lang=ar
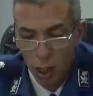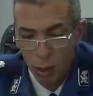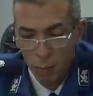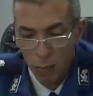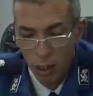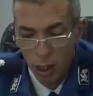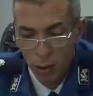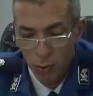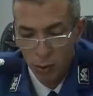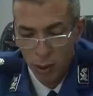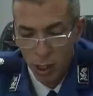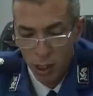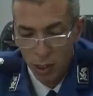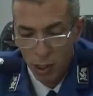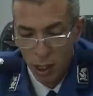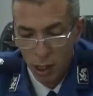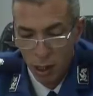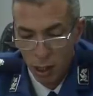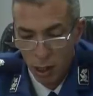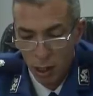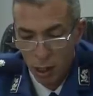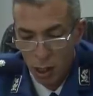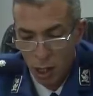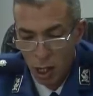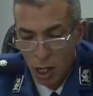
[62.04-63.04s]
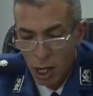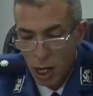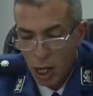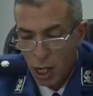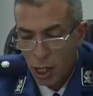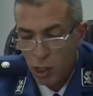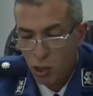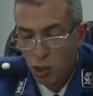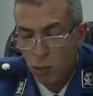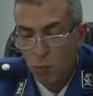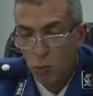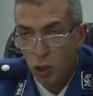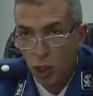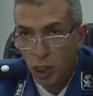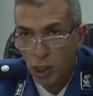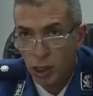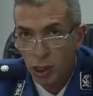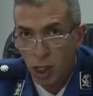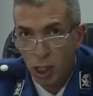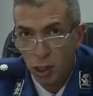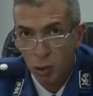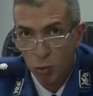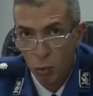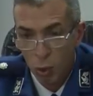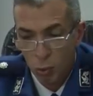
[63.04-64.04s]
و 40 سنة حجز
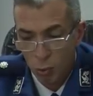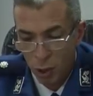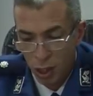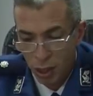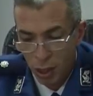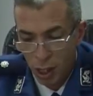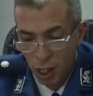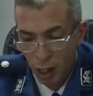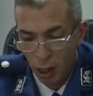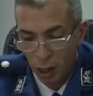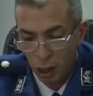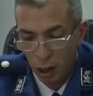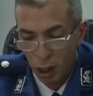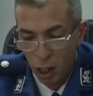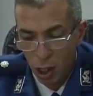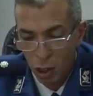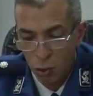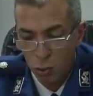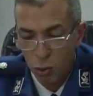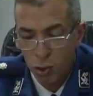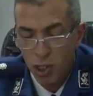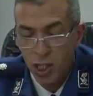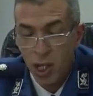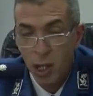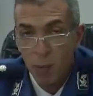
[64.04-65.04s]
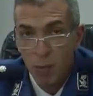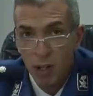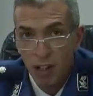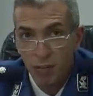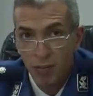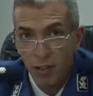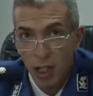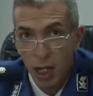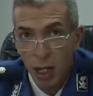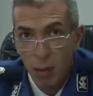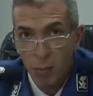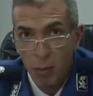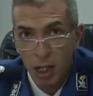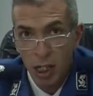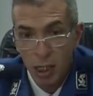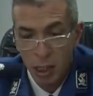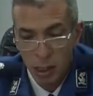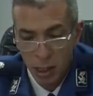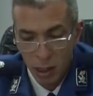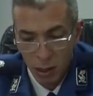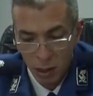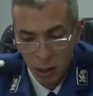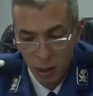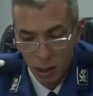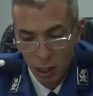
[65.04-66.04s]
معدات ووثائق تستعمل في
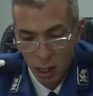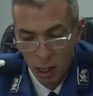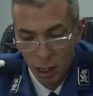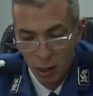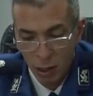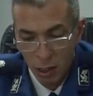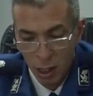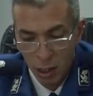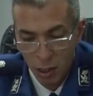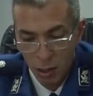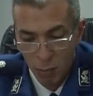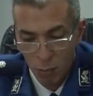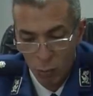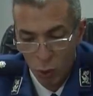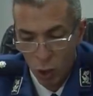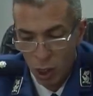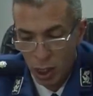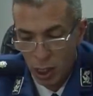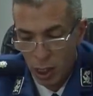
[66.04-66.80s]
عملية النصب